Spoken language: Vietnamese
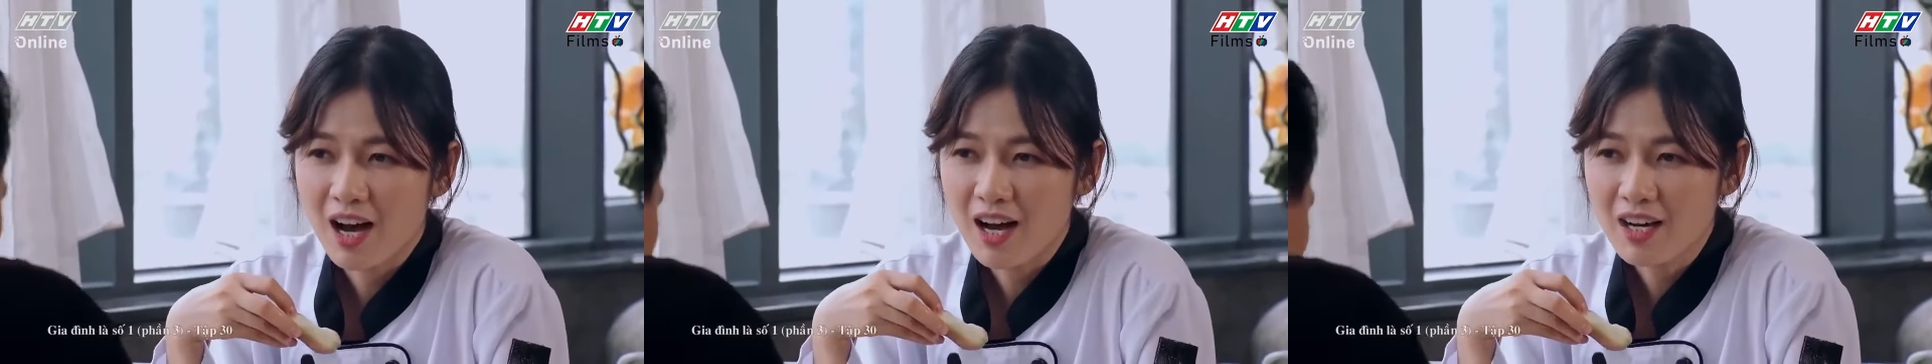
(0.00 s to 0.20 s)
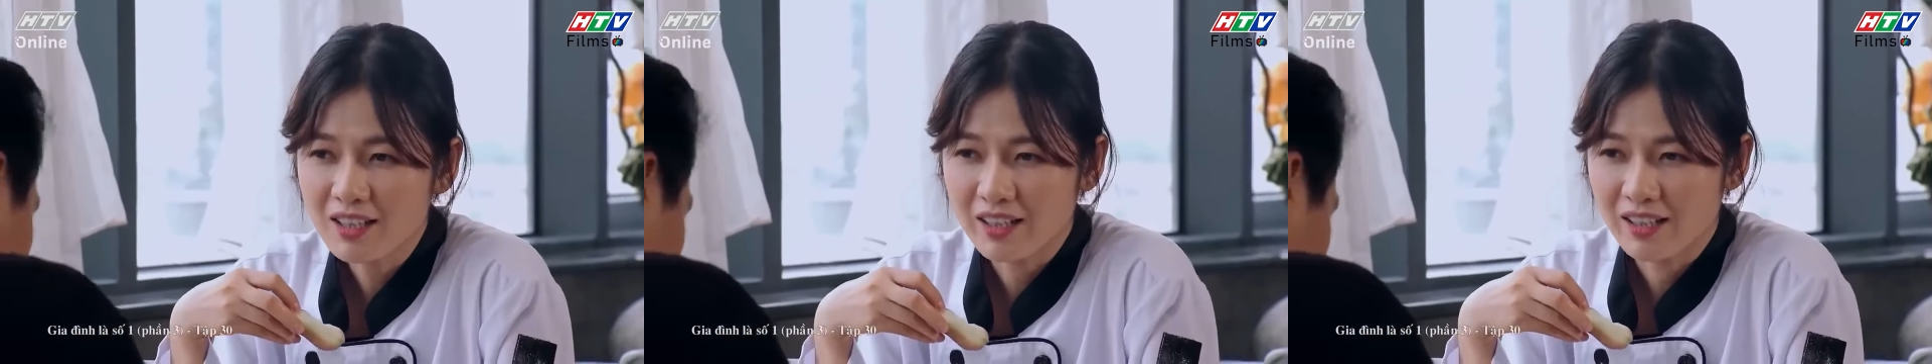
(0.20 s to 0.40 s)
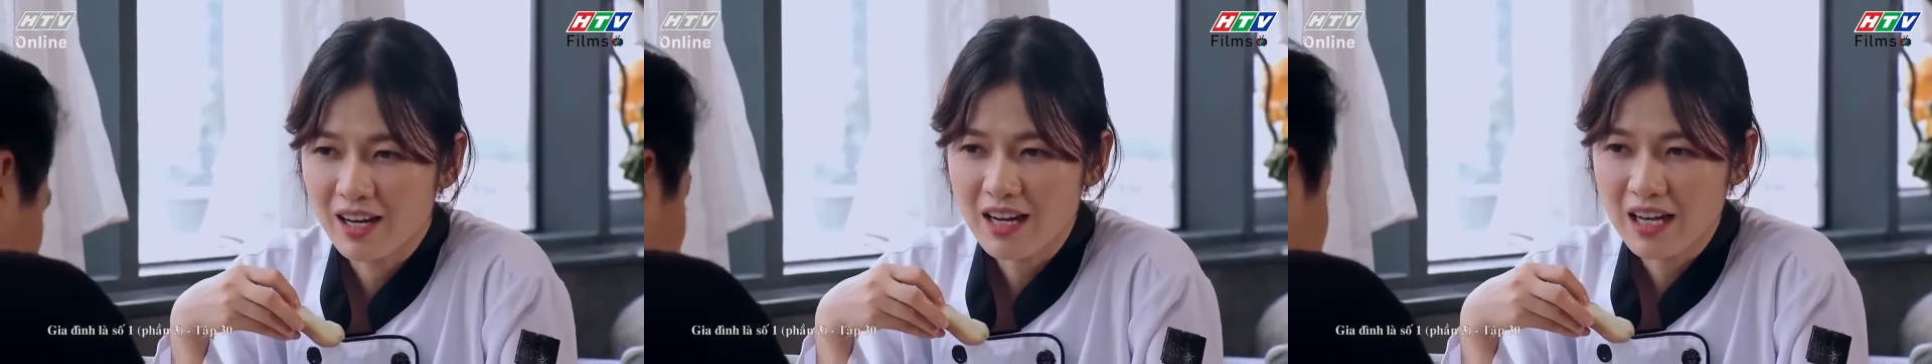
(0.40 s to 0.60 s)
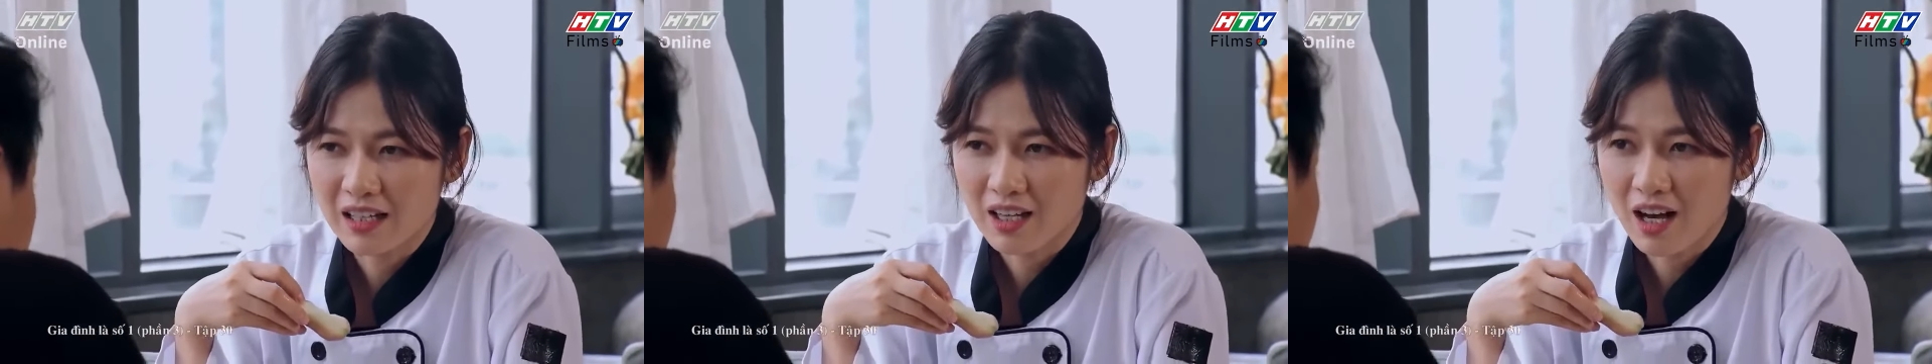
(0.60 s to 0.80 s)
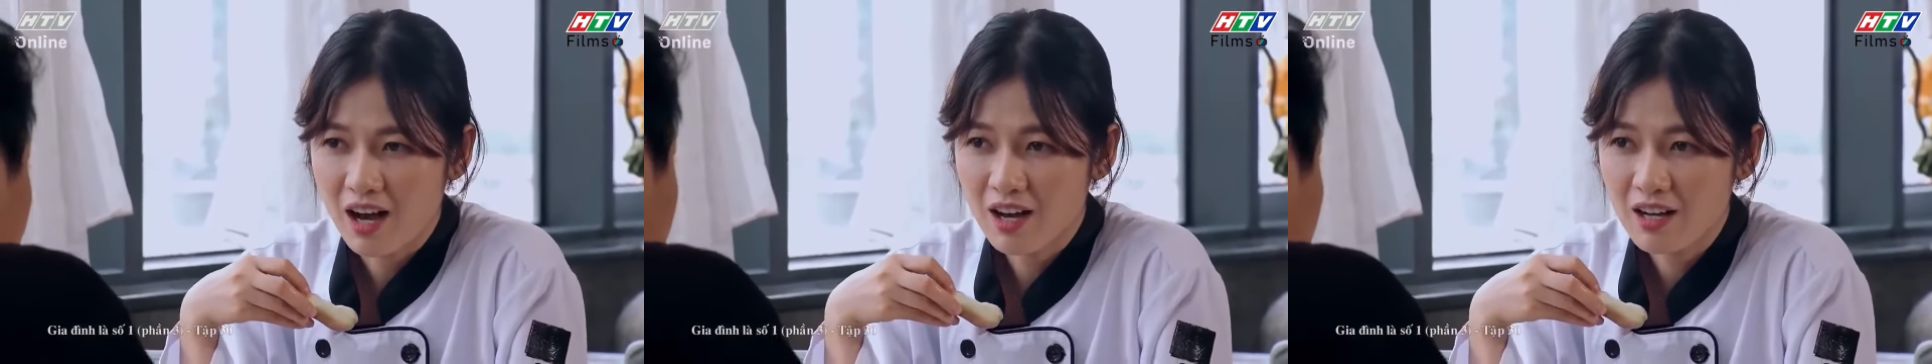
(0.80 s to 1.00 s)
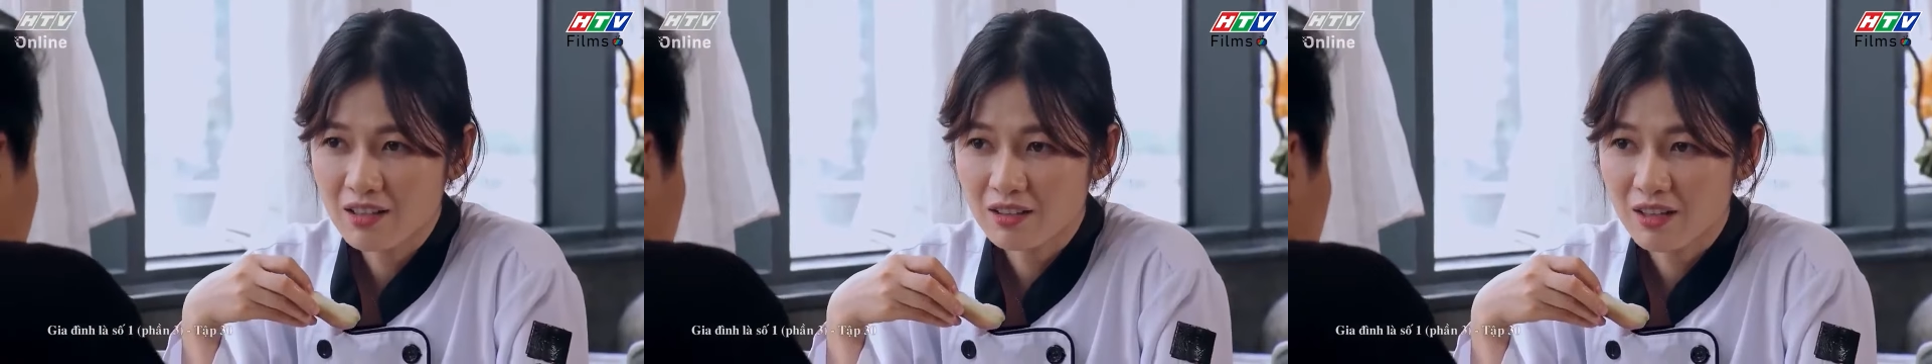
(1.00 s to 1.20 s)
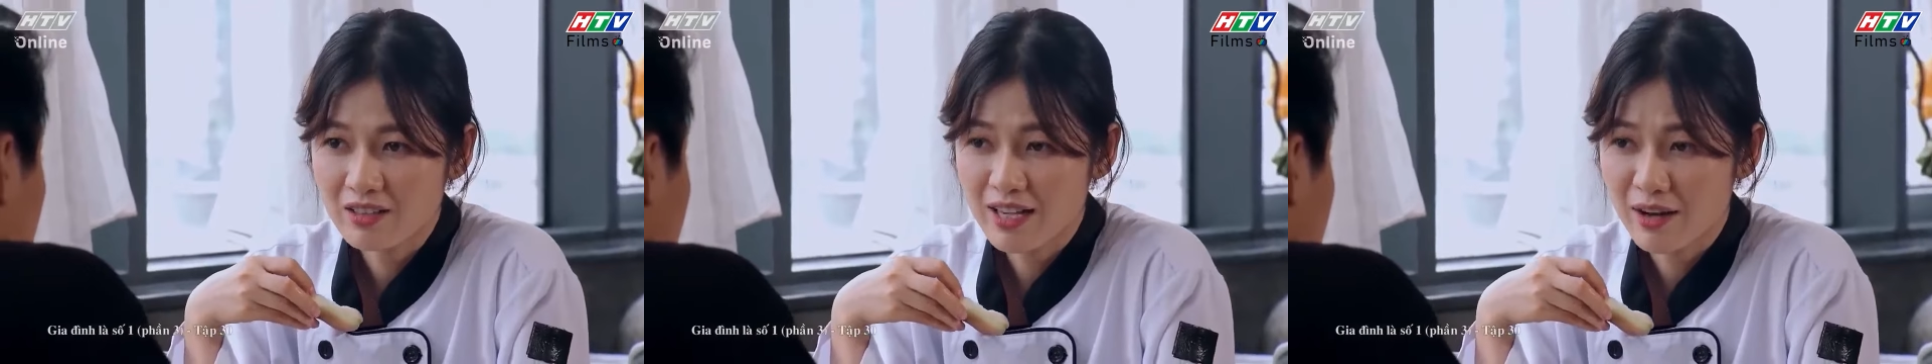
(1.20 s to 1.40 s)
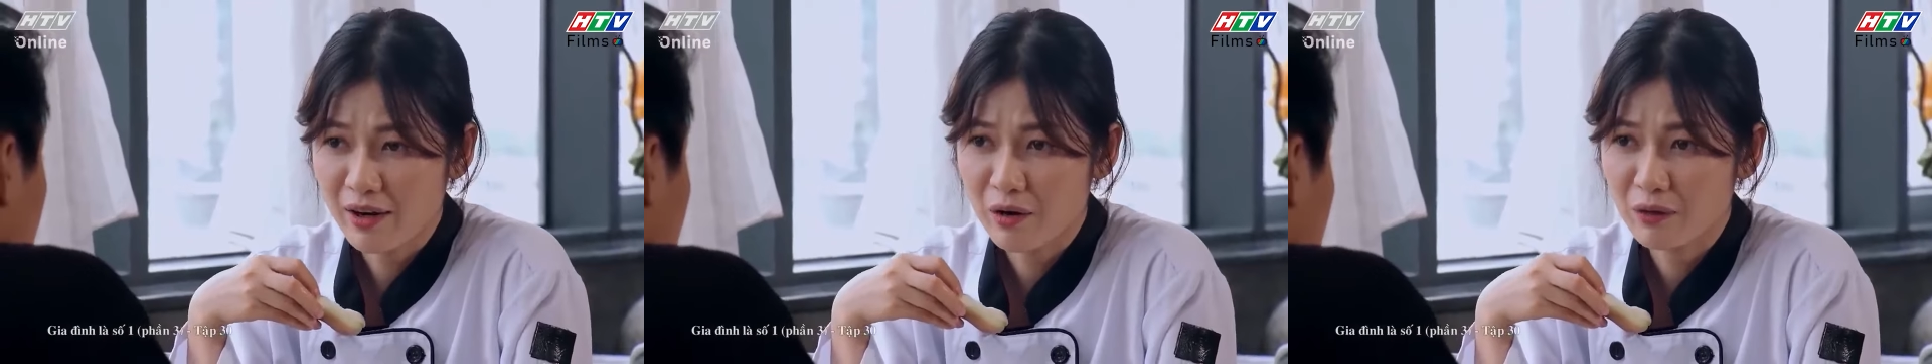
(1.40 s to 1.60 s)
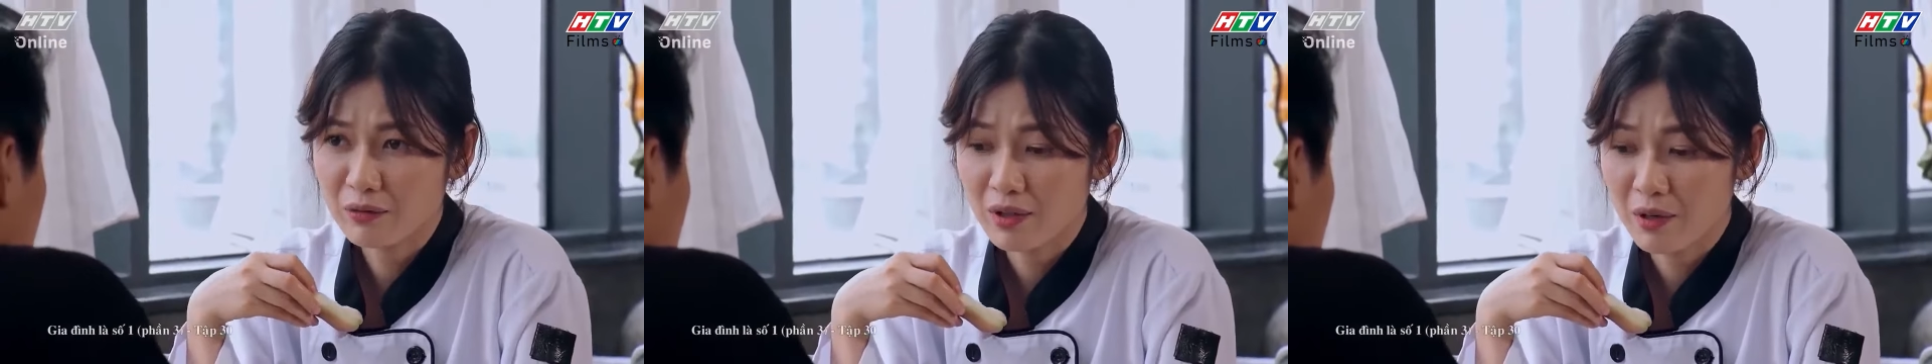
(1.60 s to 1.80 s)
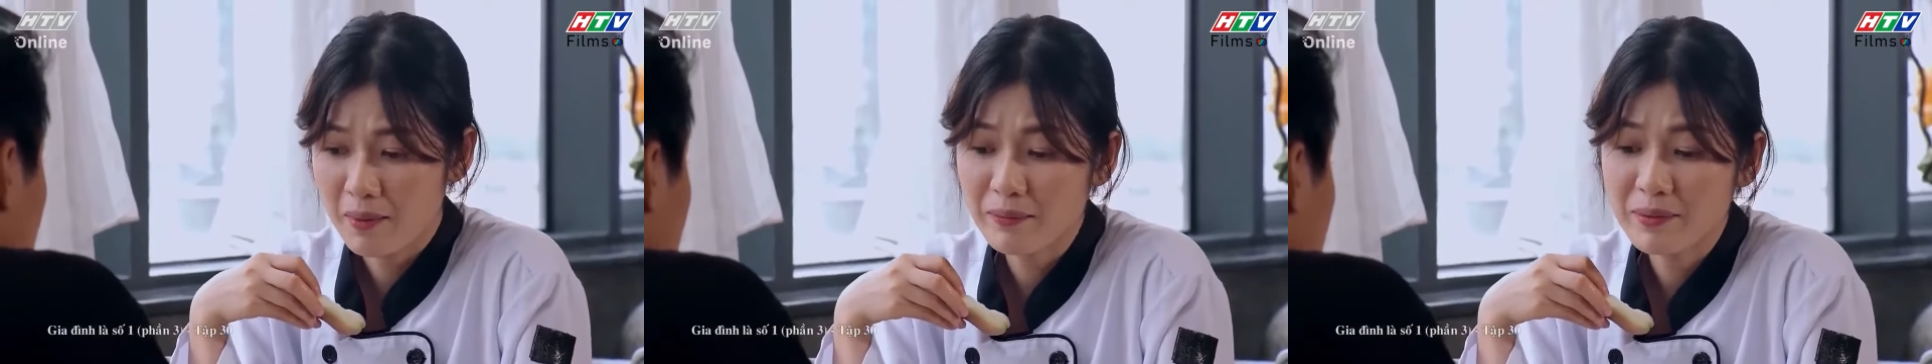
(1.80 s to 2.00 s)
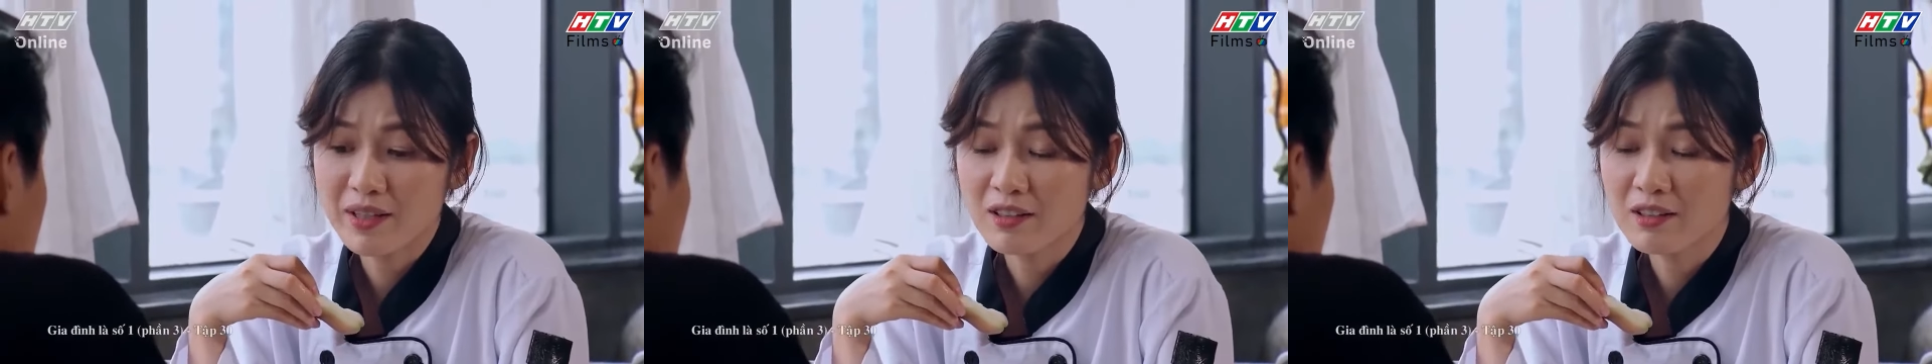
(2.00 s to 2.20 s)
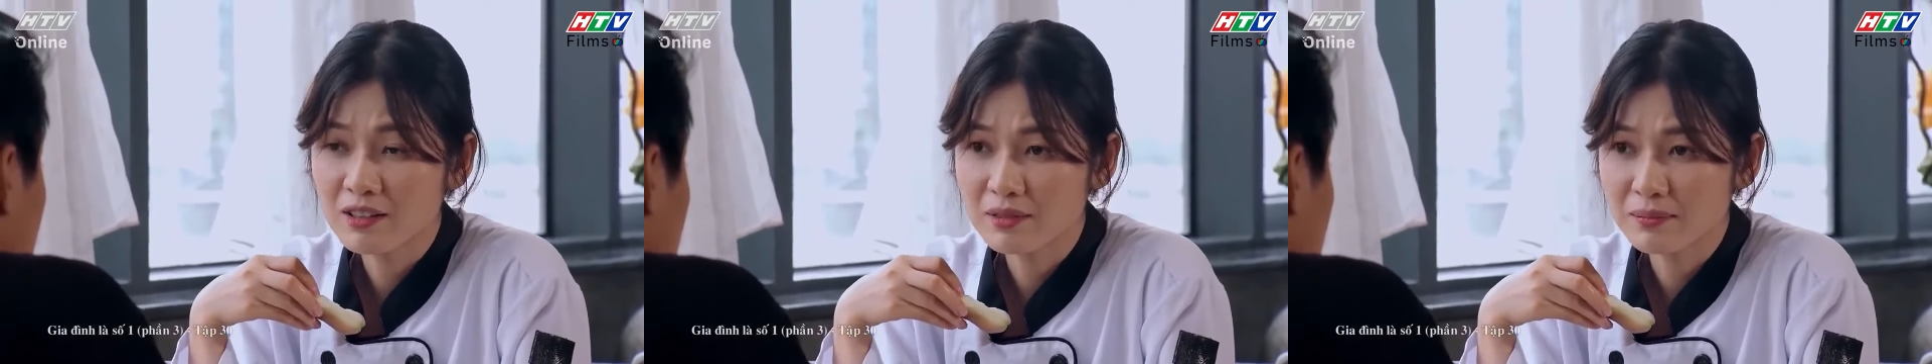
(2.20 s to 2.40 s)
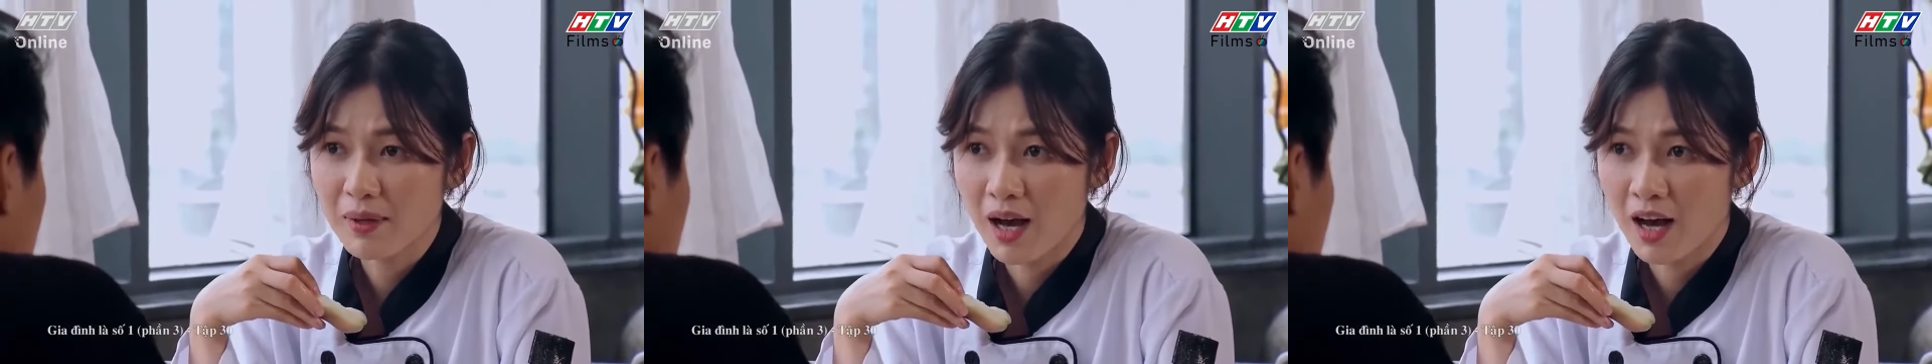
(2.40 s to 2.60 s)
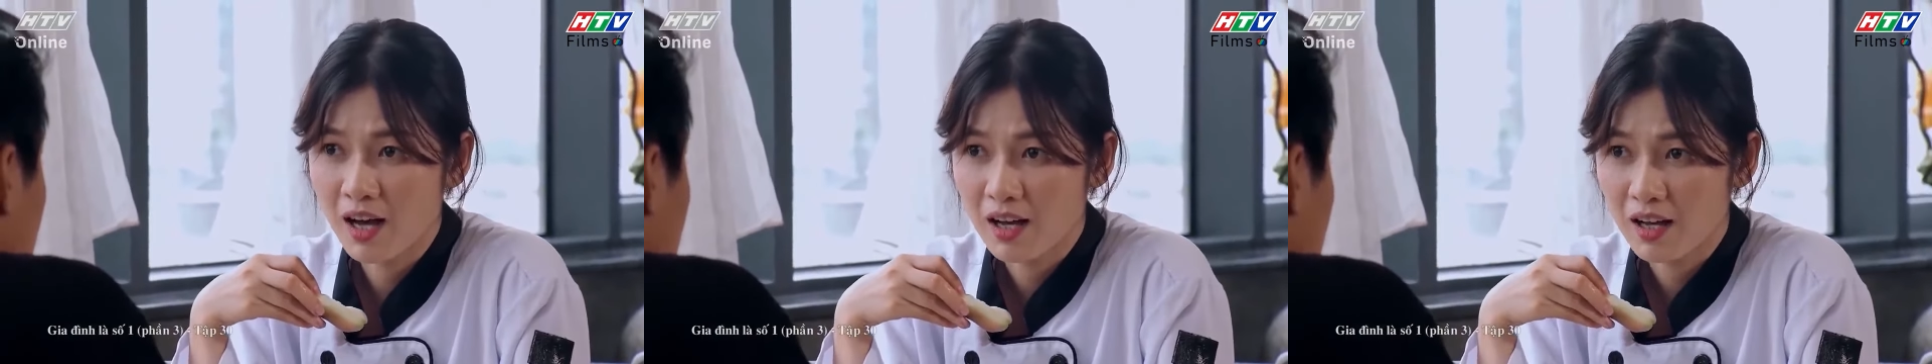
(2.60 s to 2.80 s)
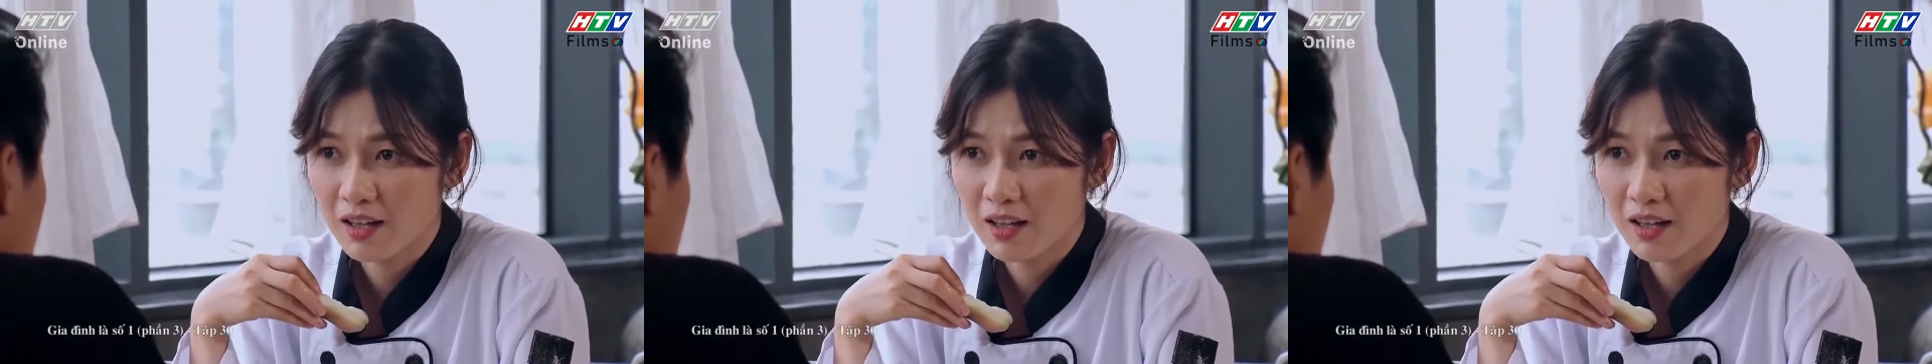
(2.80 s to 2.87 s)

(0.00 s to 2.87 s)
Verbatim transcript: có thì nói là có có sao đâu đậu bắp dễ thương mà